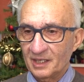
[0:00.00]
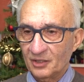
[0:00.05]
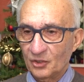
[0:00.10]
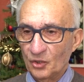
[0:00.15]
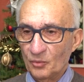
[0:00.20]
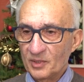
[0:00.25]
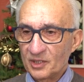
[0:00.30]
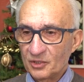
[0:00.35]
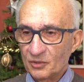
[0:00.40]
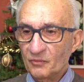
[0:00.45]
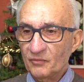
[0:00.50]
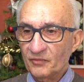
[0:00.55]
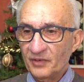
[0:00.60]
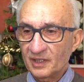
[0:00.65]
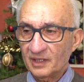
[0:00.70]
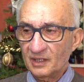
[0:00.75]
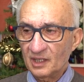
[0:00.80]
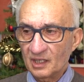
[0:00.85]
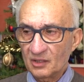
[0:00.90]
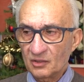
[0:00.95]
come se un
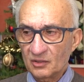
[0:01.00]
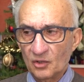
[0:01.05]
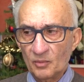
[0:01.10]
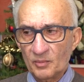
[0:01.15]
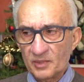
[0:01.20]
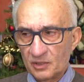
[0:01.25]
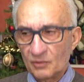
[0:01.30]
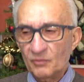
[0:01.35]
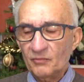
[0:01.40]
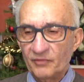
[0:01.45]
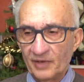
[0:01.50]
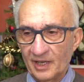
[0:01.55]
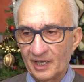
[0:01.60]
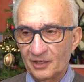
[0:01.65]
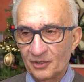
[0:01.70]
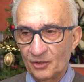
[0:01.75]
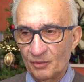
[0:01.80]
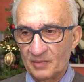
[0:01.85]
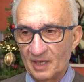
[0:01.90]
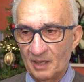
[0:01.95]
vecchio come se un
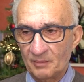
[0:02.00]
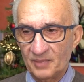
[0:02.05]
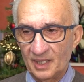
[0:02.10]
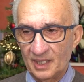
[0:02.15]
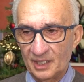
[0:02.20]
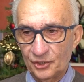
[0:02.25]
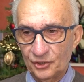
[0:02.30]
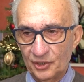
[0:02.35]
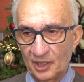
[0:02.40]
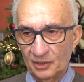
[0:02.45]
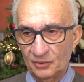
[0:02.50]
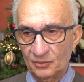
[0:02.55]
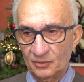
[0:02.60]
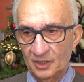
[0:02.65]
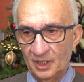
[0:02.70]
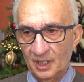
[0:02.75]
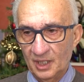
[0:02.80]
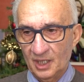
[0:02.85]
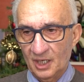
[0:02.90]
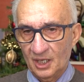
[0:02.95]
vecchio mi abbia lasciato